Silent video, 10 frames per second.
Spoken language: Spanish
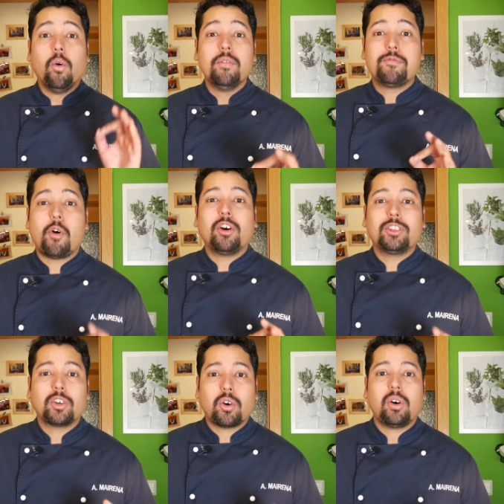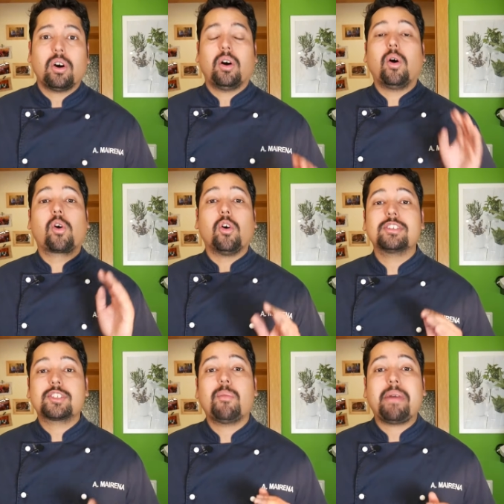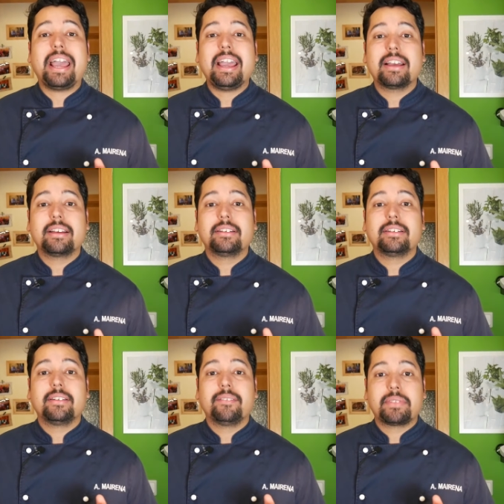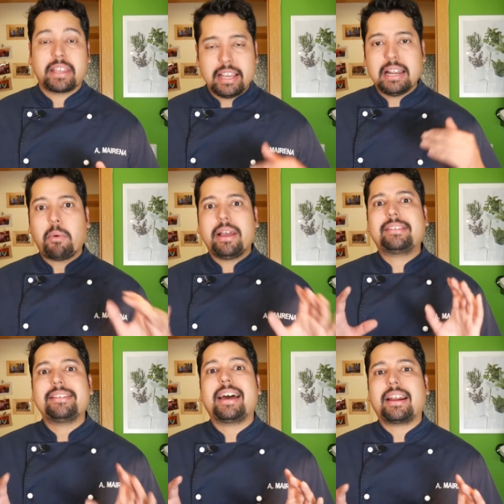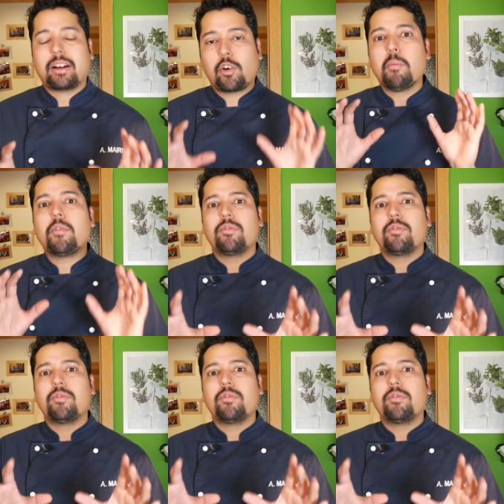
un fondo o consomé y les voy a enseñar cómo